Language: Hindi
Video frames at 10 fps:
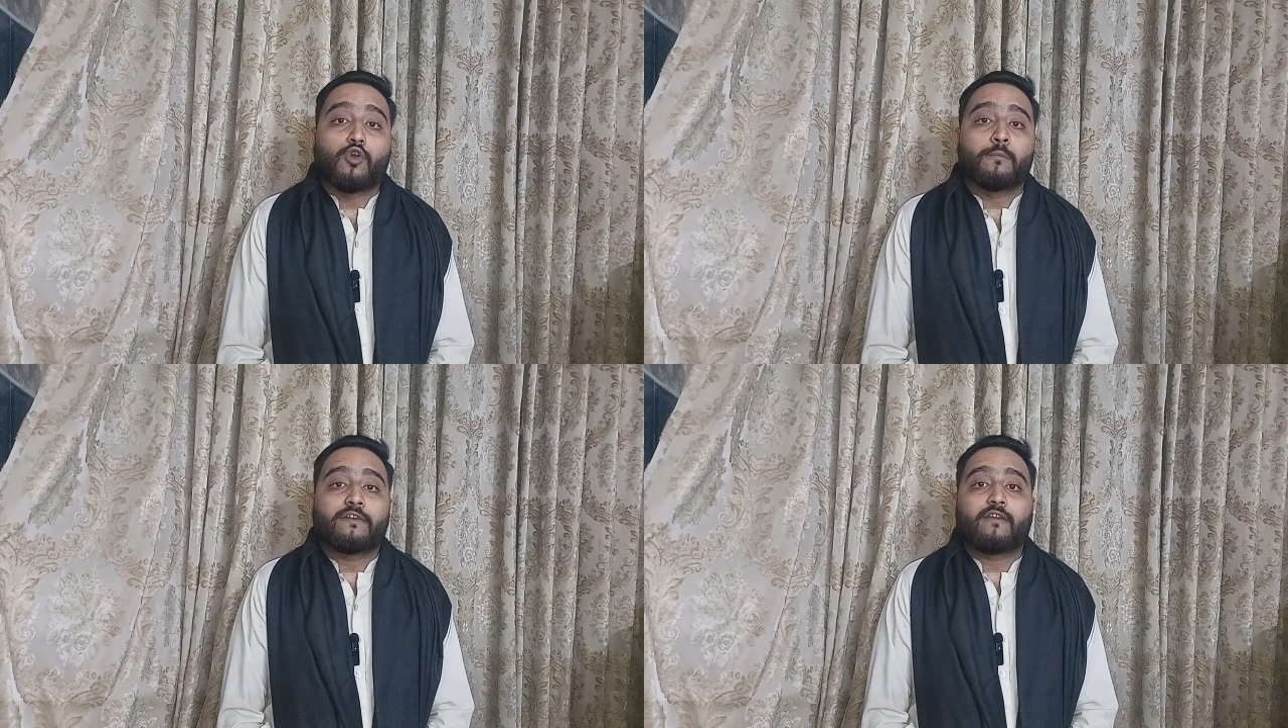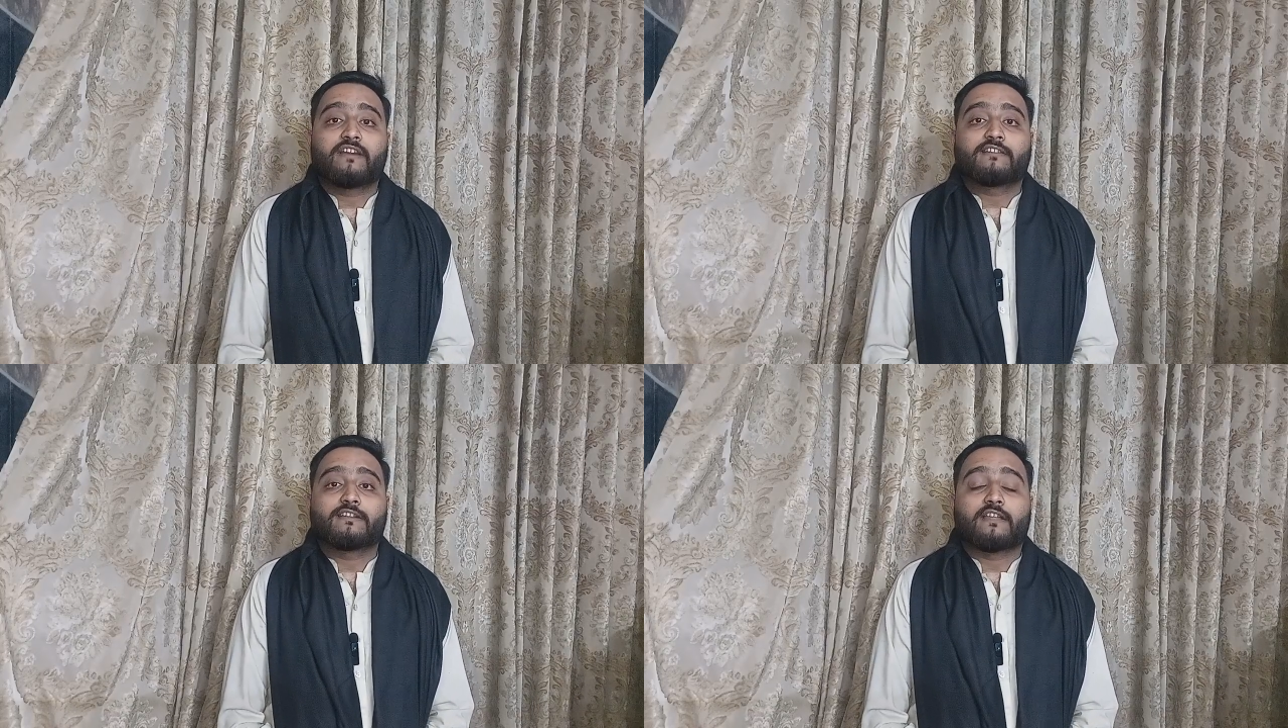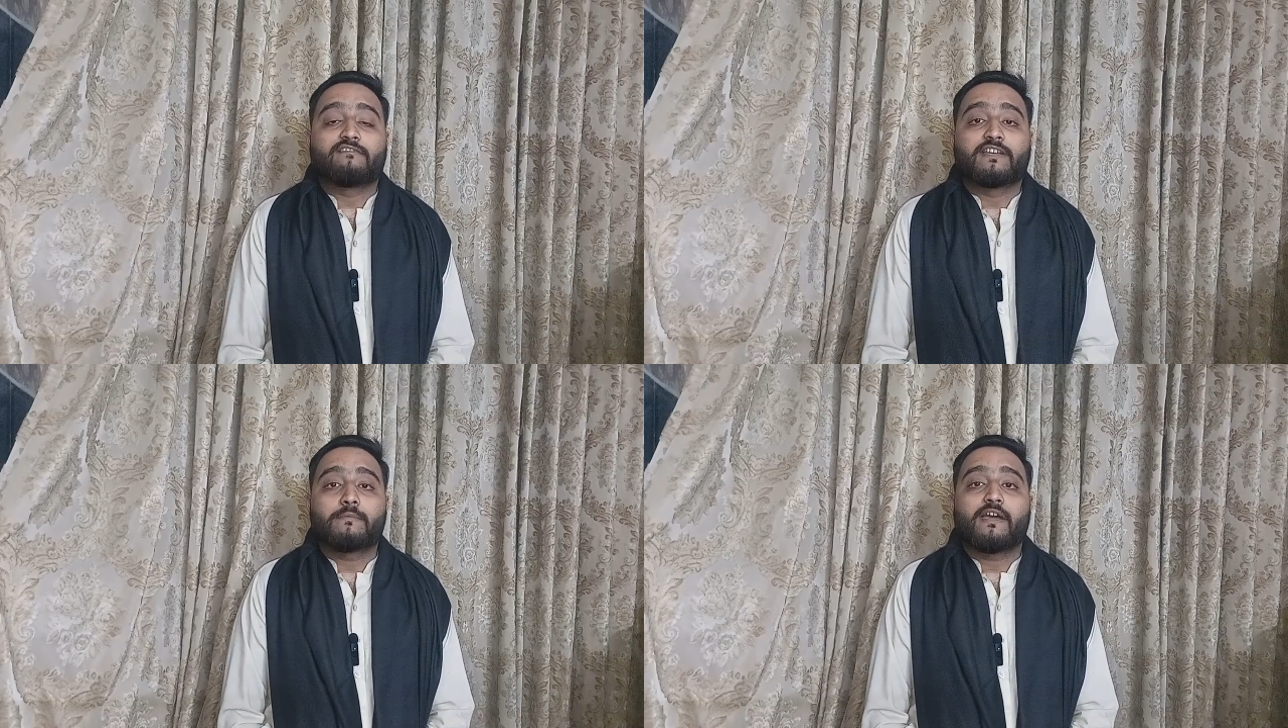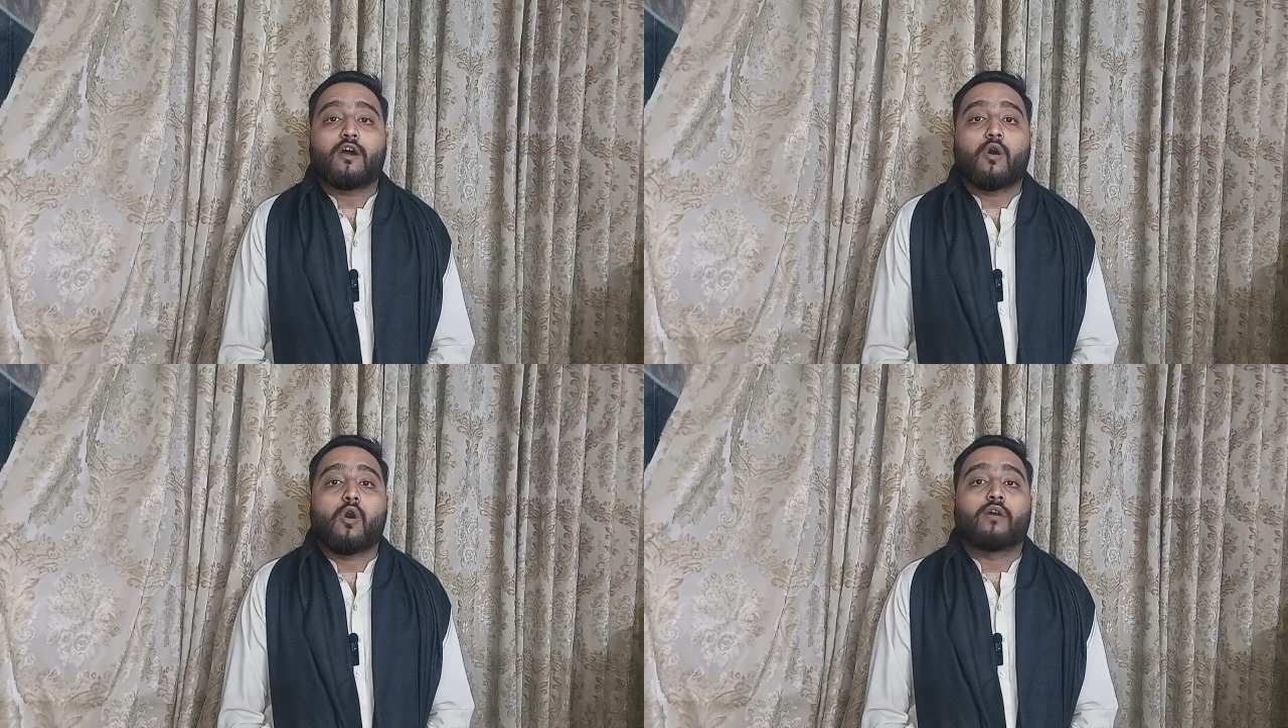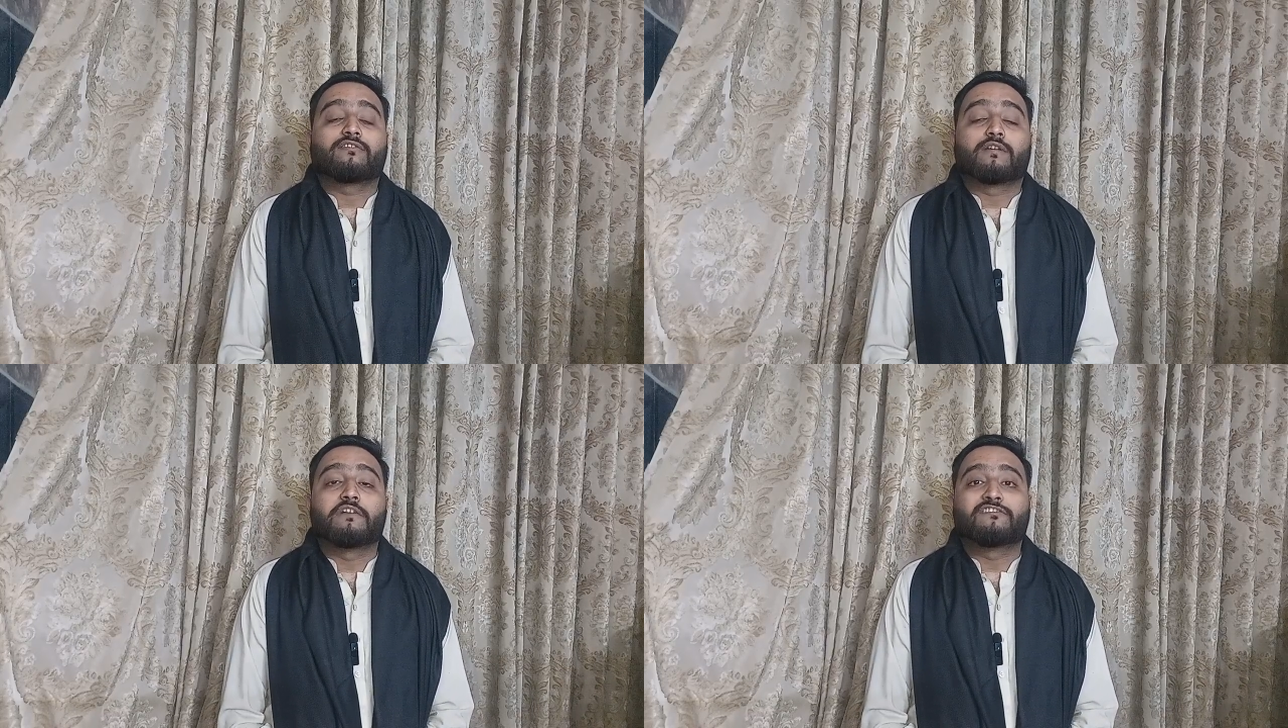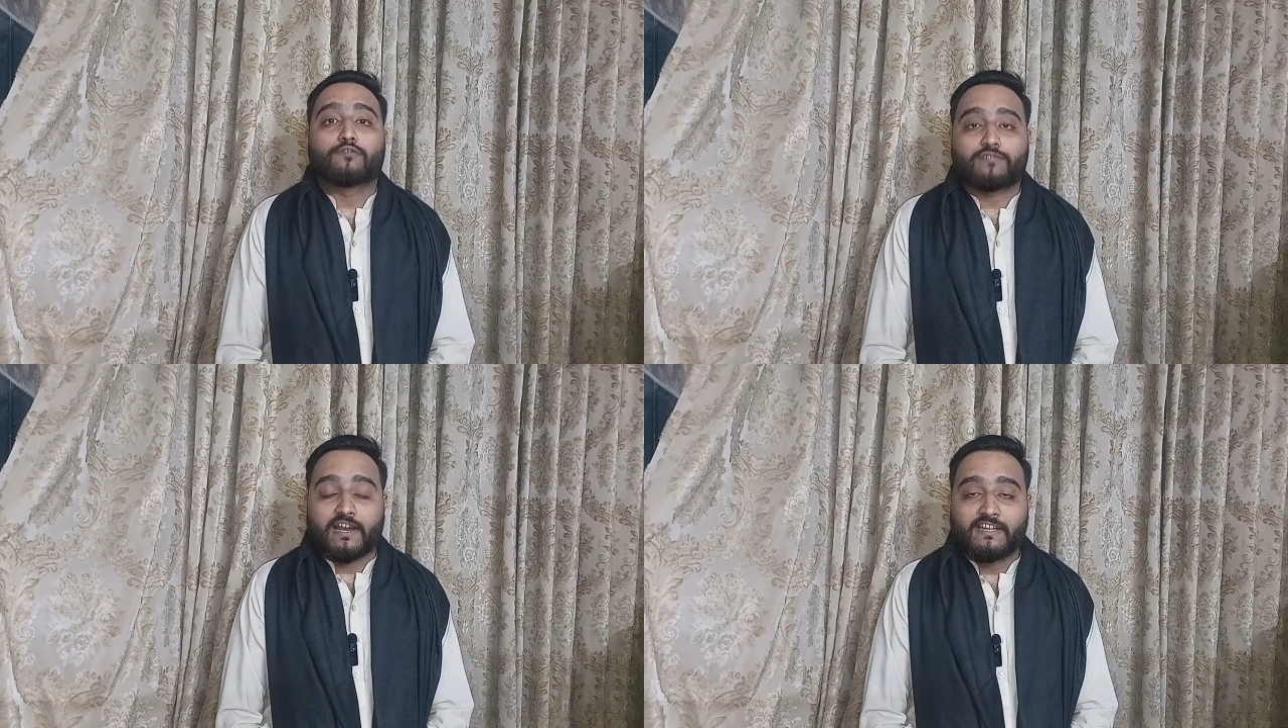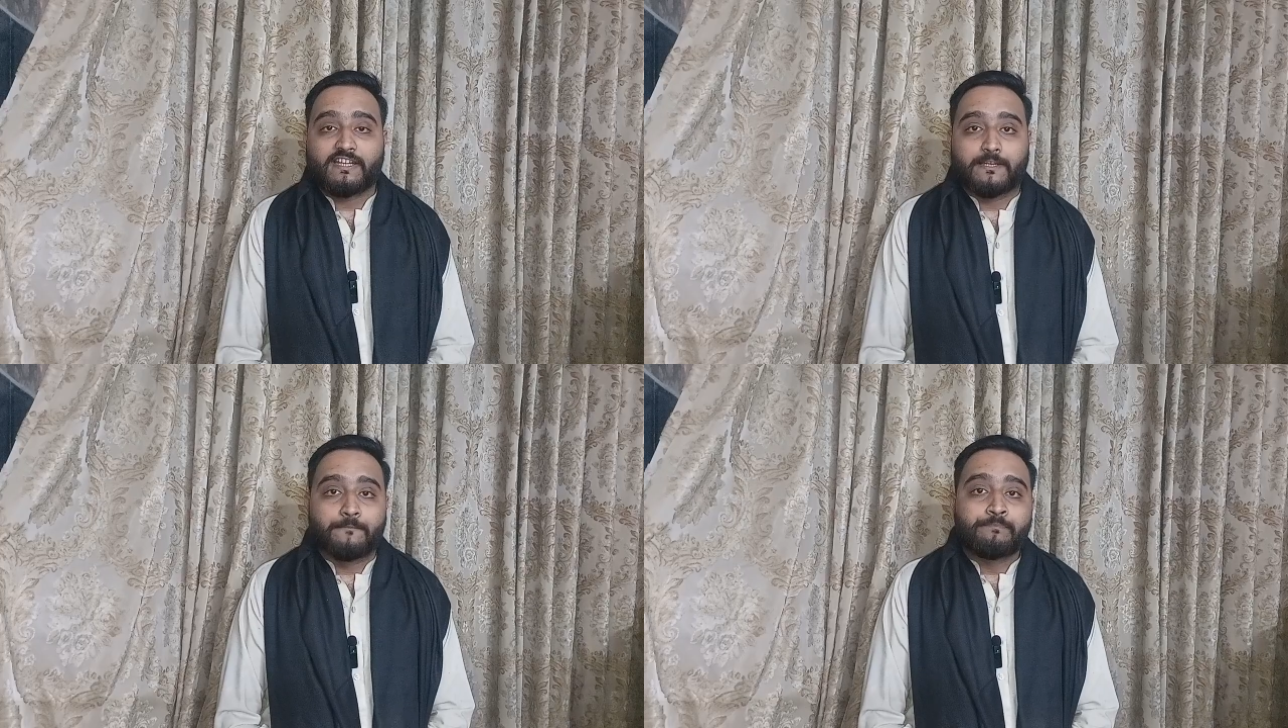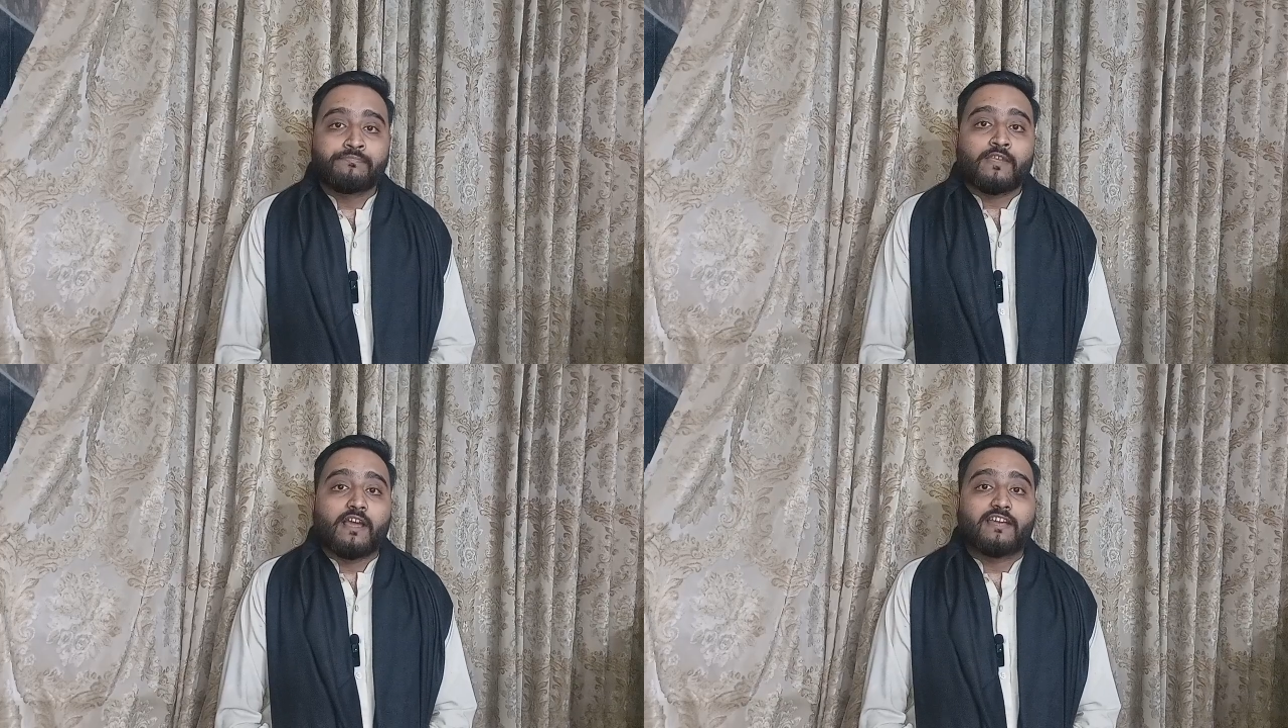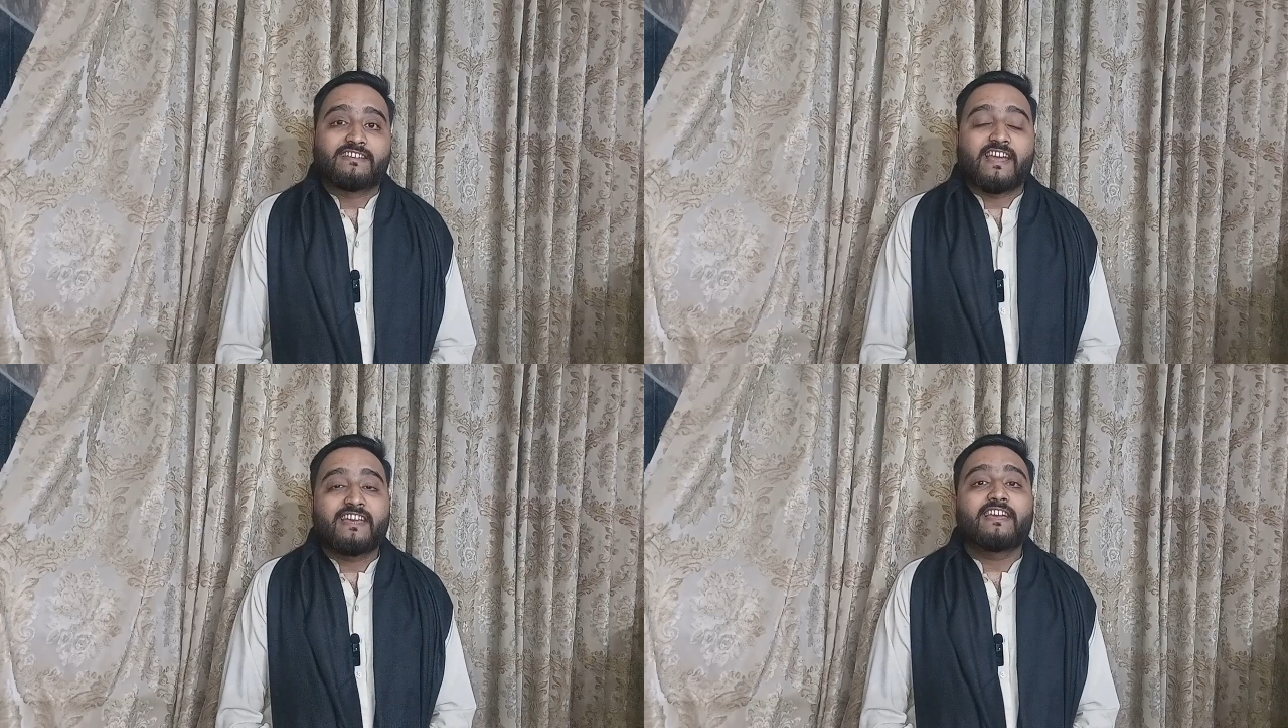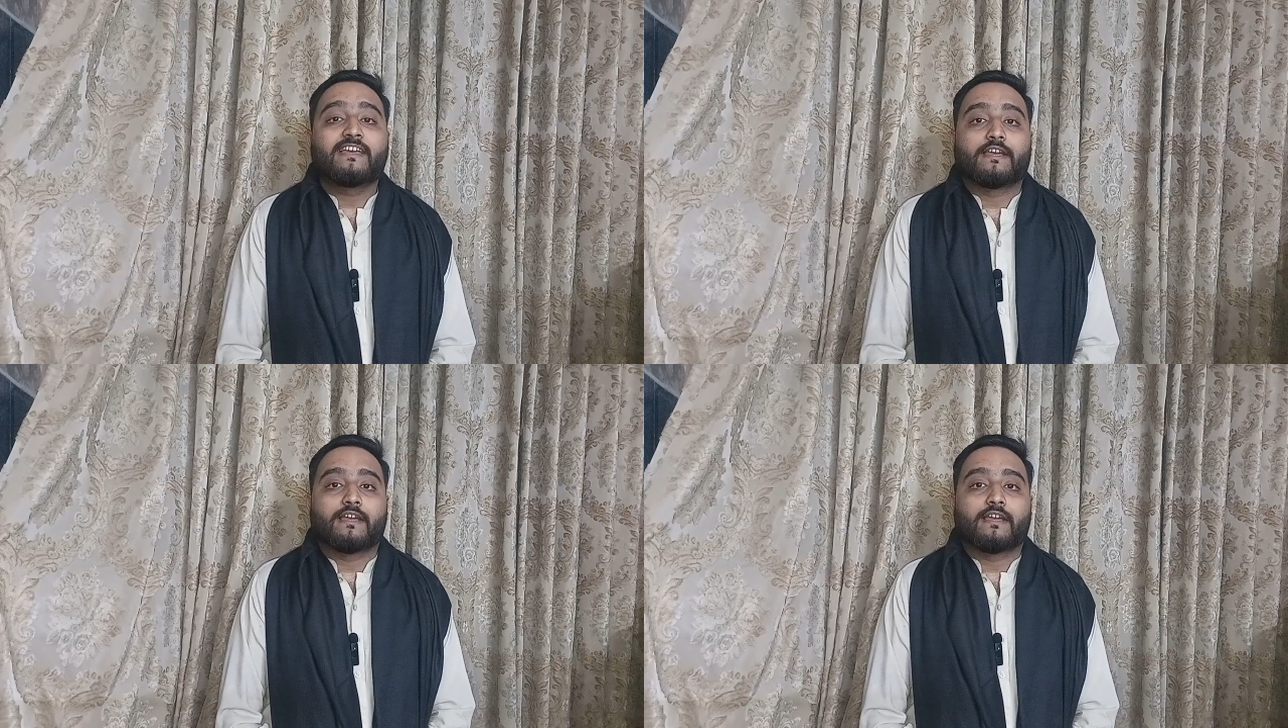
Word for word: ह्यूमन राइट्स की तंजीमें और सिविल सोसाइटी यही